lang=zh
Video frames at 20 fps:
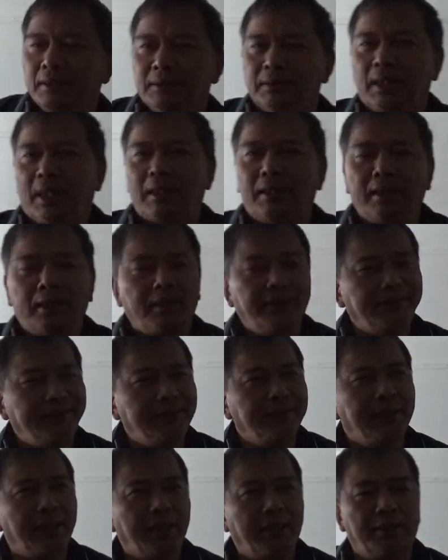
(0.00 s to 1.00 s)
它那个意
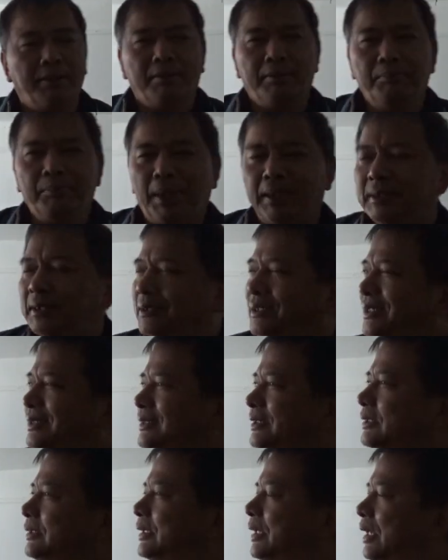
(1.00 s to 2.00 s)
念把人的
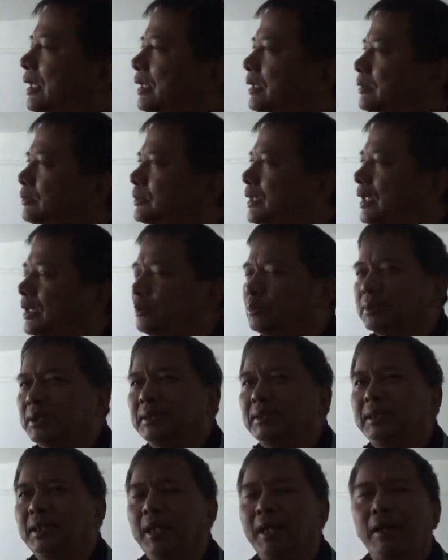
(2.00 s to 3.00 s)
意念互相共
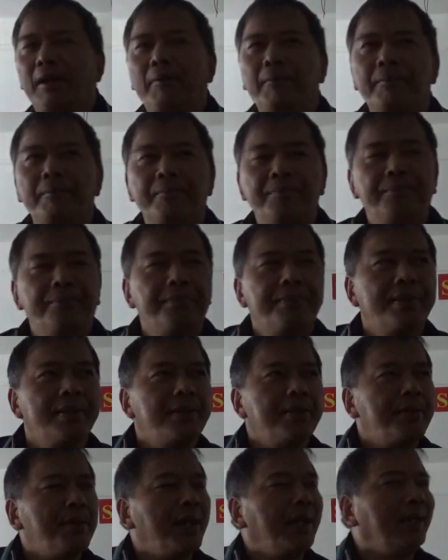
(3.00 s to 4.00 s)
振起来了。
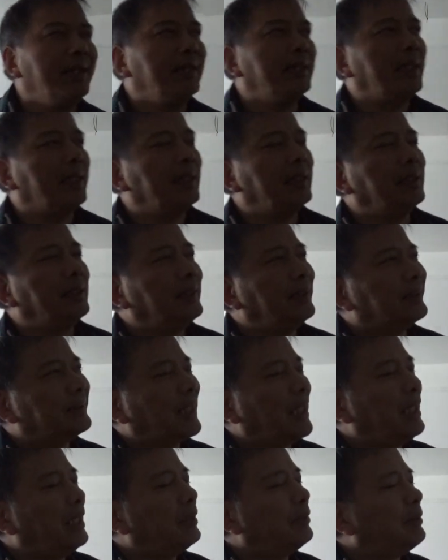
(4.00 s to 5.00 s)
原来那个
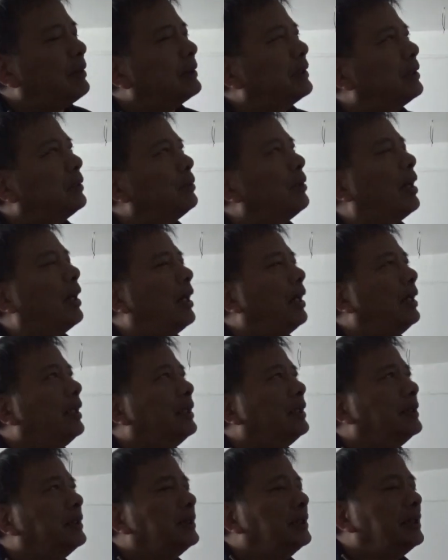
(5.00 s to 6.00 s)
太阳光线弱，
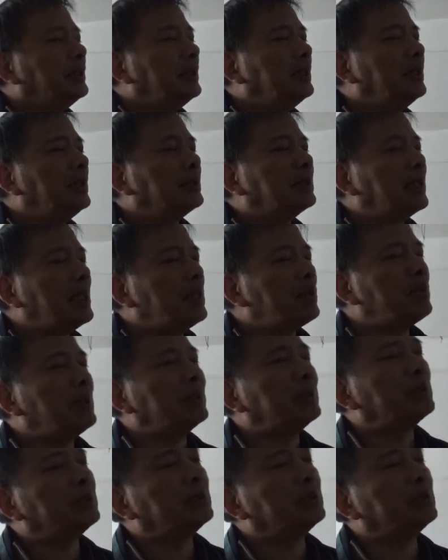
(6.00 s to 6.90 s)
呃，太阳光线